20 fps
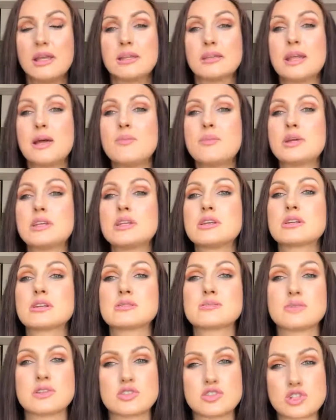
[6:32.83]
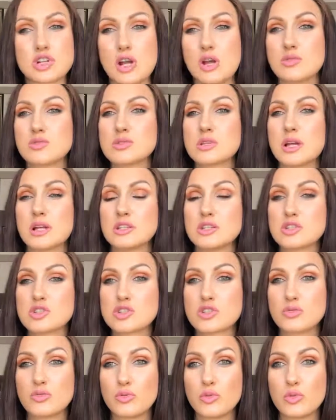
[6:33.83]
И там они размножаются, они
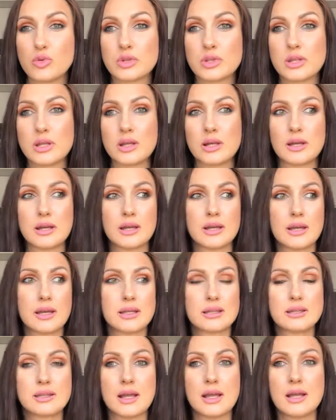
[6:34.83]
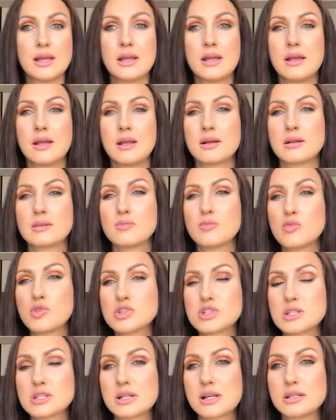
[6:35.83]
живут. А это
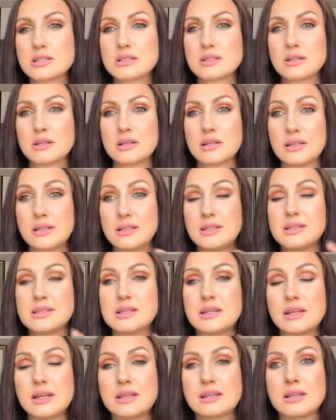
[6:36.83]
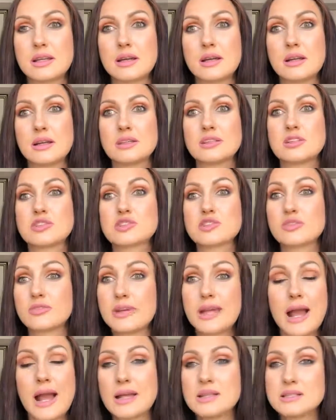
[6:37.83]
можно сказать, э, это, это
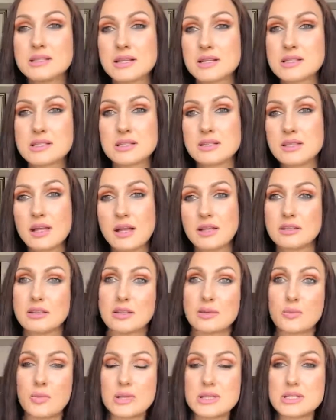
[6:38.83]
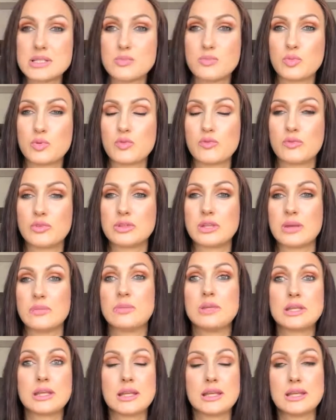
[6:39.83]
живые антиоксиданты по типу
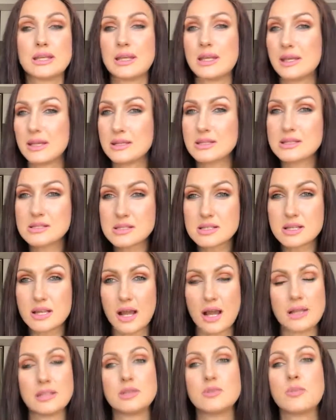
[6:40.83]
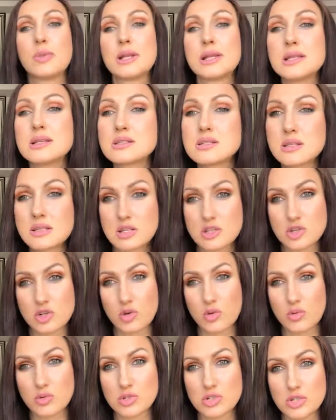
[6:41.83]
витамина Е и С. Они полезны нашей
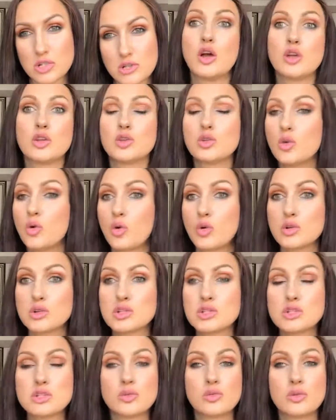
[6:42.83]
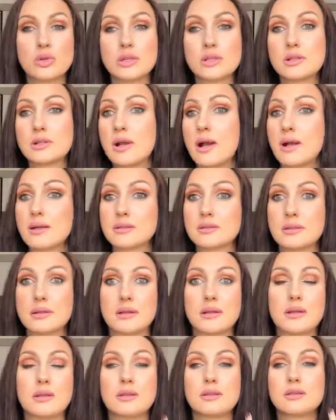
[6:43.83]
коже. Но стоит
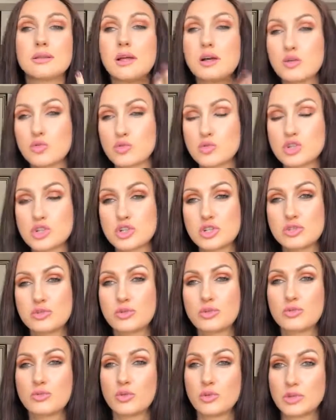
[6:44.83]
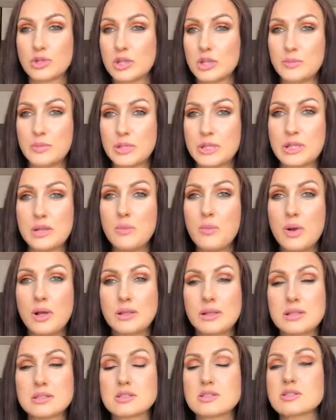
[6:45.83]
как-то нарушить водно-липидный
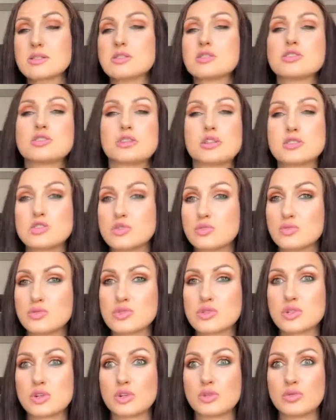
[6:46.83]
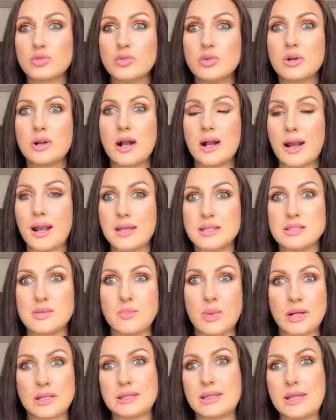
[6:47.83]
баланс, щелочную среду, как эти
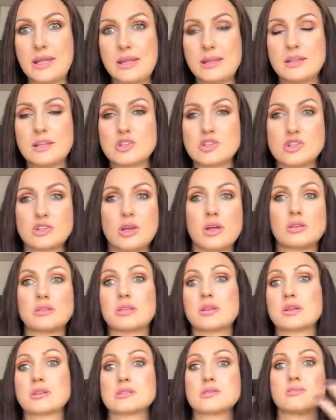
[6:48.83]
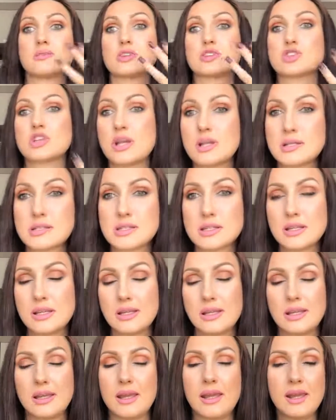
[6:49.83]
бактерии начинают размножаться,
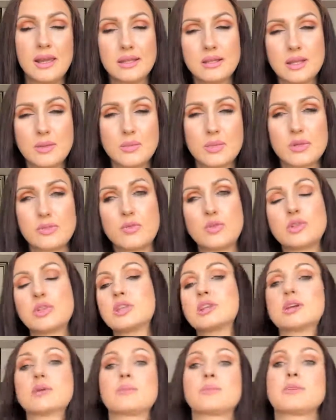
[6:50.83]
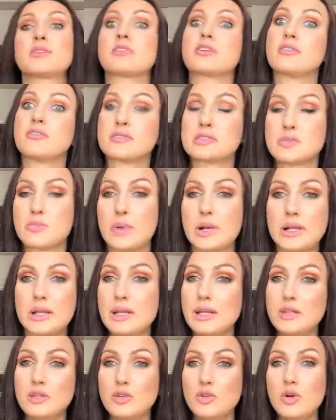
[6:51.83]
и это приводит к
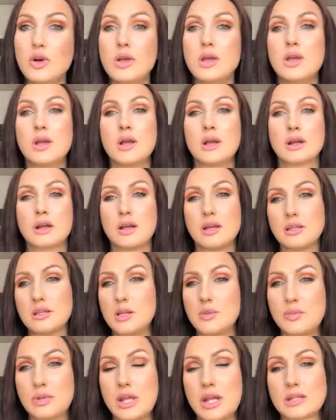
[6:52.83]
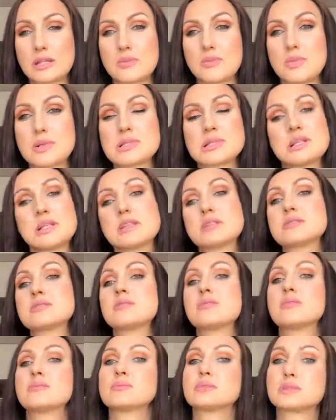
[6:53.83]
воспалению, к неприятным
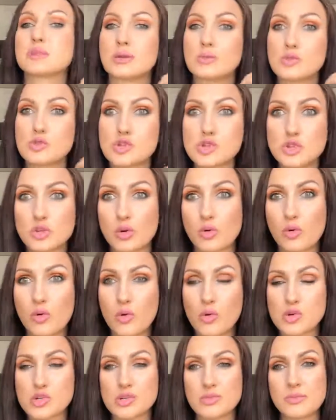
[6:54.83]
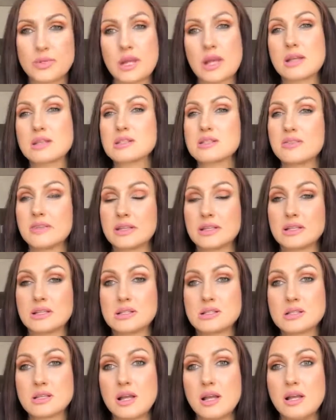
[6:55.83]
последствиям, к тому, что кожа меняет цвет
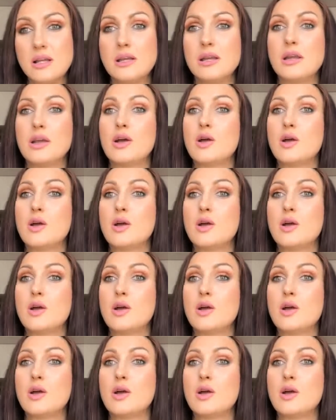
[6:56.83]
лица,